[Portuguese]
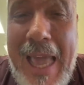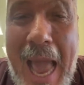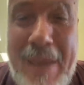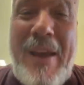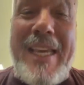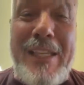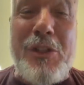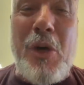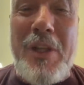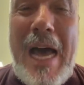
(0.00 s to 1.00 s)
Aí vai
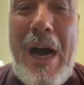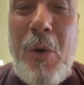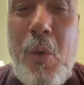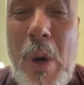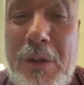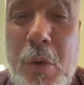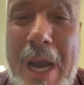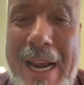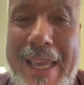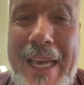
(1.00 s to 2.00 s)
questionar o quanto o
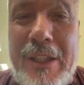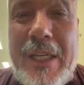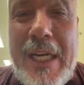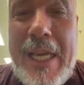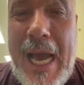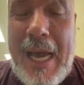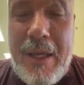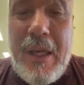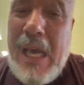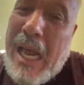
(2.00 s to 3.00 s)
cara quer
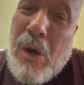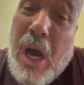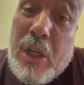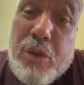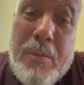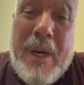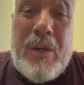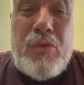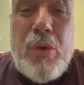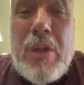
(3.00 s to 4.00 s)
ganhar. É lógico,
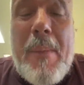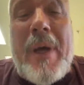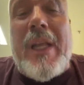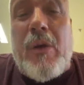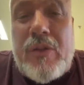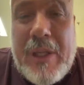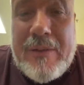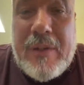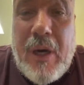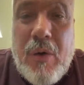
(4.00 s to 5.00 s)
mano, tudo é uma
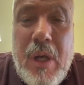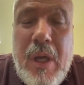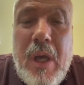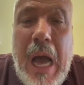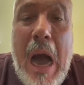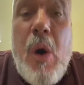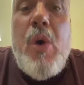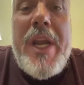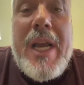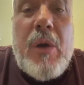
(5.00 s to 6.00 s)
negociação. A
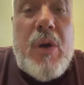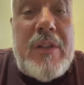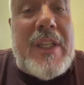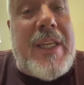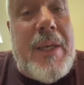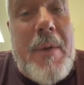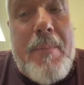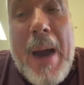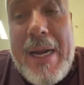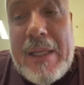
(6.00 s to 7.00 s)
única coisa que me
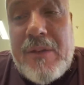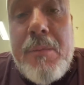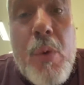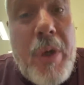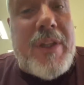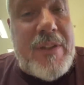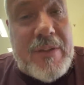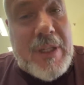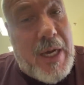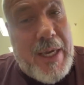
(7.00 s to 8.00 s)
parece muito
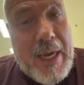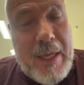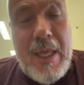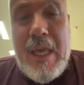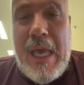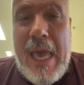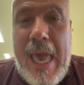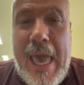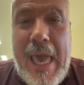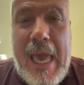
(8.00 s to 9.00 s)
estranha
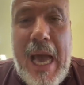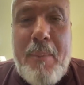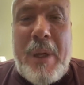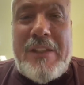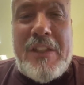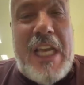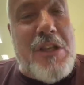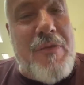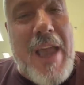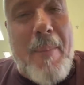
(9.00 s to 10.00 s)
é a
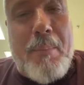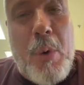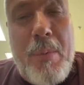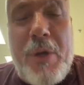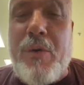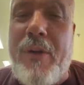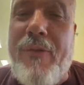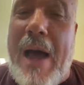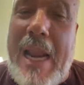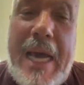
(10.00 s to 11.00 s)
presidente vir a público e
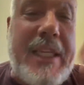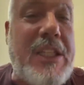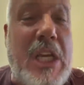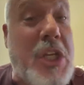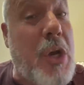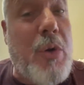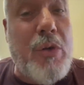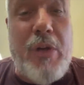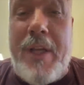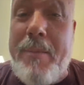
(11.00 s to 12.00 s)
falar que já
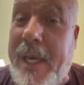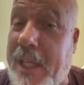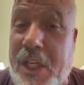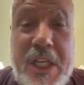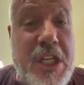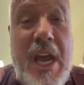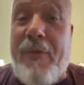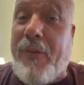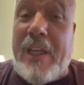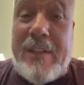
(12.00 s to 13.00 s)
chegou no limite, que já
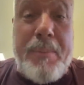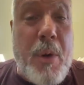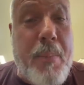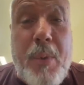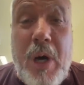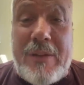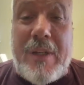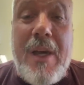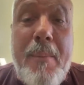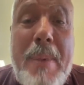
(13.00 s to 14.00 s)
fez a
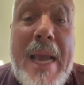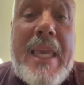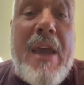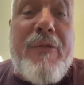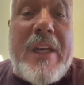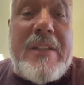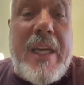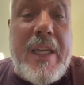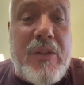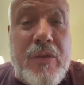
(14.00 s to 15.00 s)
proposta. Para que
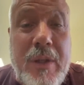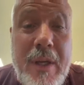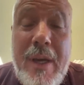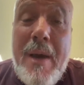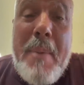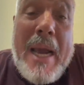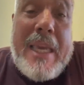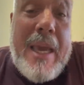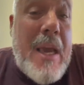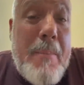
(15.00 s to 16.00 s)
fazer isso? Para
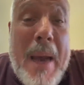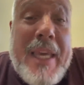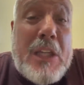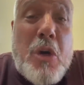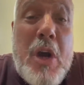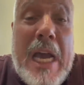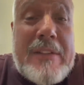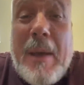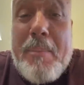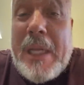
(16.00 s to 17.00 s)
quê? Para que jogar
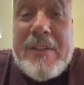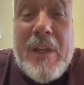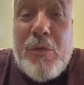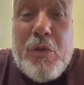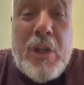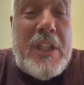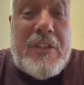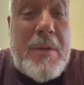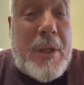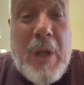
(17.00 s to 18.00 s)
essa pressão toda em
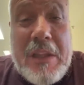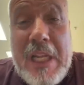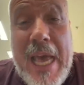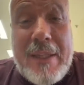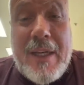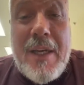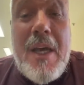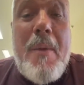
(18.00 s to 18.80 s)
cima do atleta?